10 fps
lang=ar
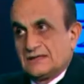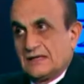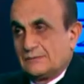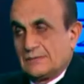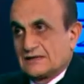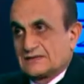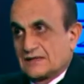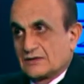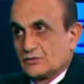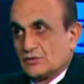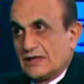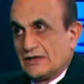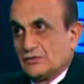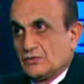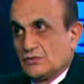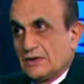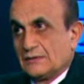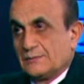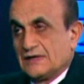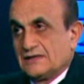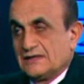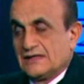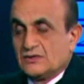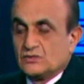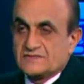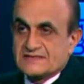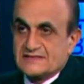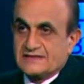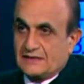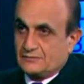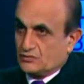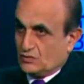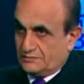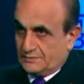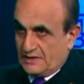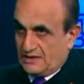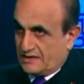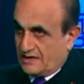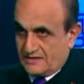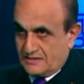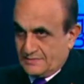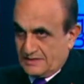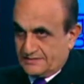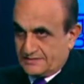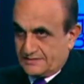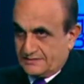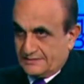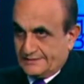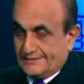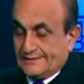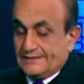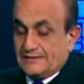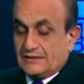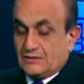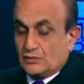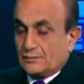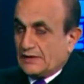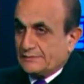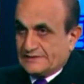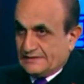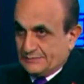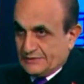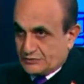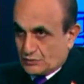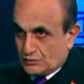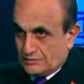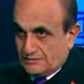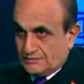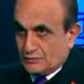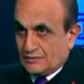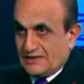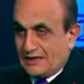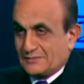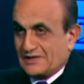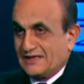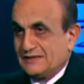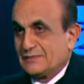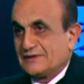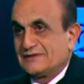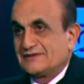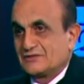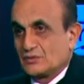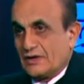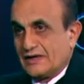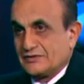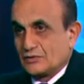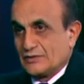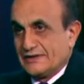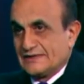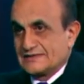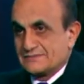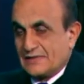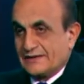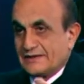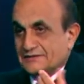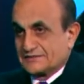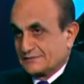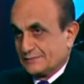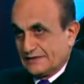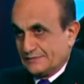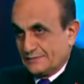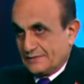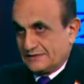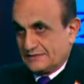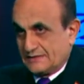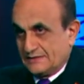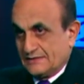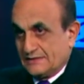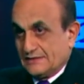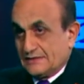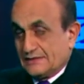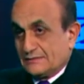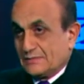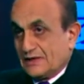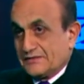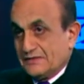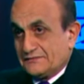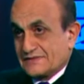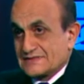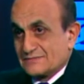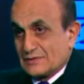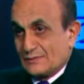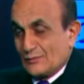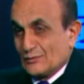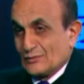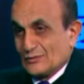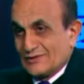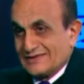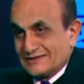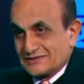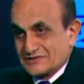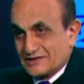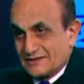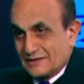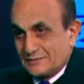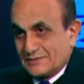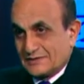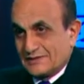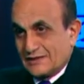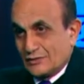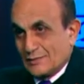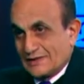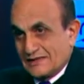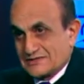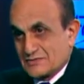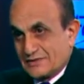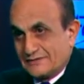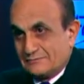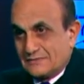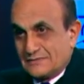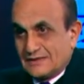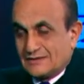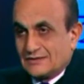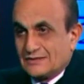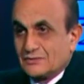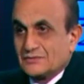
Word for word: لا اعترضوا لانه هالمي لها الوف السنين عم بتروح بالبحر حرام هدر والمي مثل البترول انه ليه عم نخلي ميتنا تروح هدر والناس ما عندها نقطه مي ببيتها فوت. بقى نحفظ مثل ما بيقولوا قرشك الابيض ليومك الاسود ونقطه المي